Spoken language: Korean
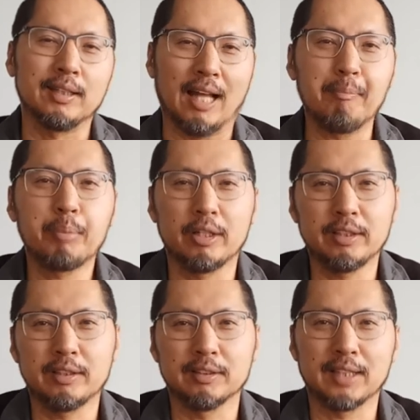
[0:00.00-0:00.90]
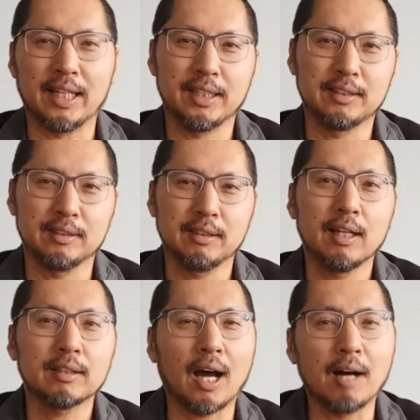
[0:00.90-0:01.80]
남편이든 아내든
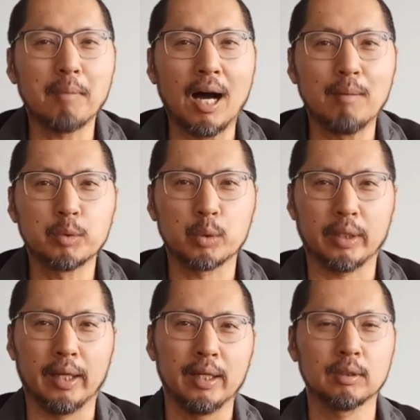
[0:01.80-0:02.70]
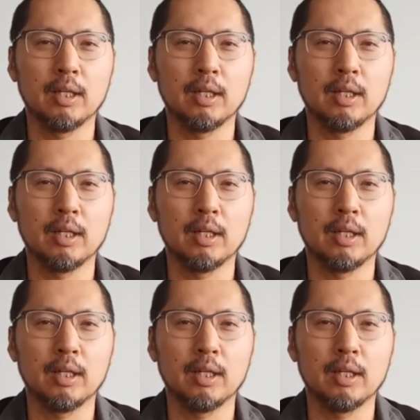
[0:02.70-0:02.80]
다 마음속에